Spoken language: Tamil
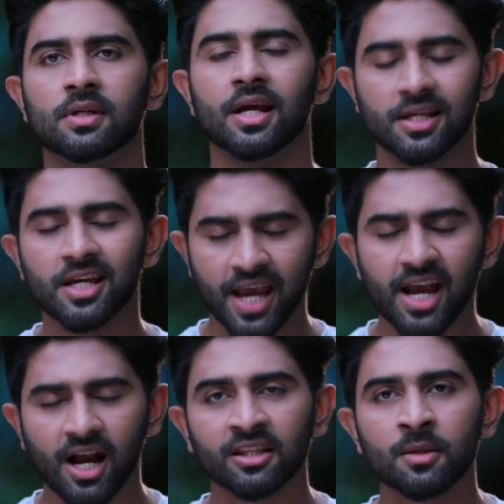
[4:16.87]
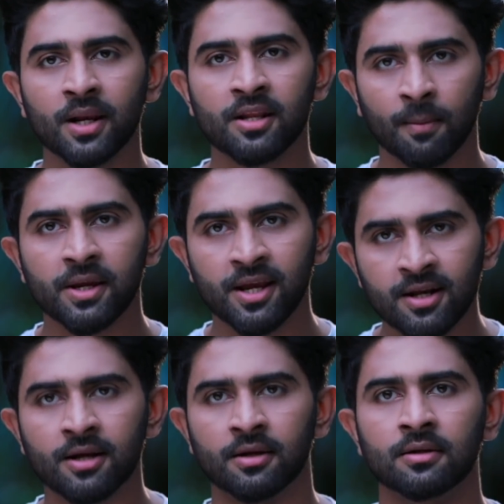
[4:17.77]
எனக்கு என் காதல் மேல நம்பிக்கை
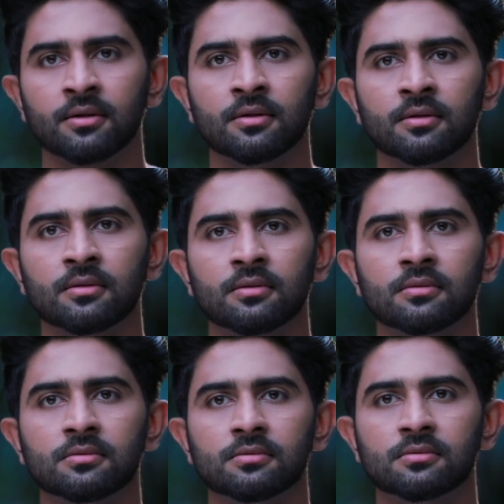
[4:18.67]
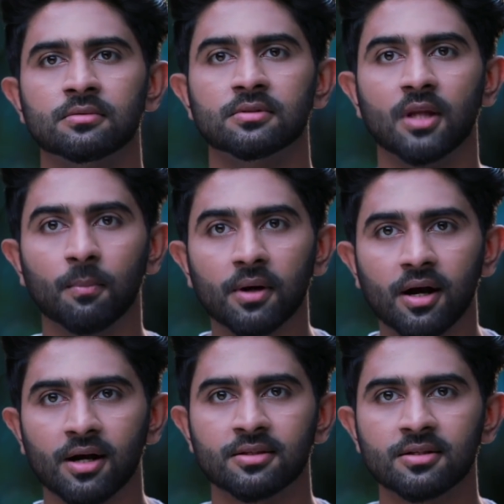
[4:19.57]
இருக்கு நம்ம
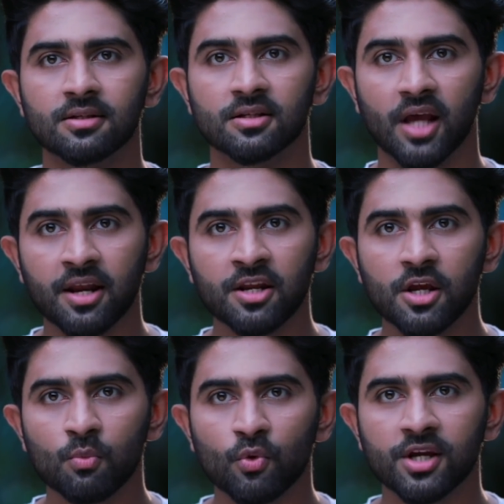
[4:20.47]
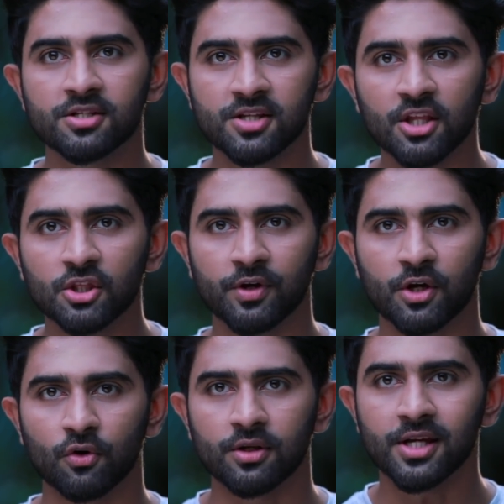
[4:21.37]
காதல் என்னையும் உன்னையும் சேர்த்து
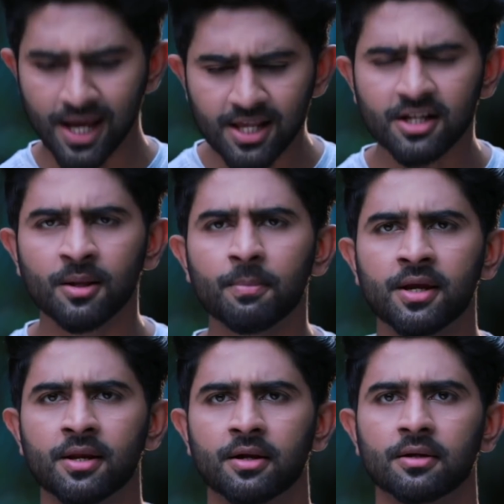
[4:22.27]
வைக்கும்னு எனக்கு நம்பிக்கை இருக்கு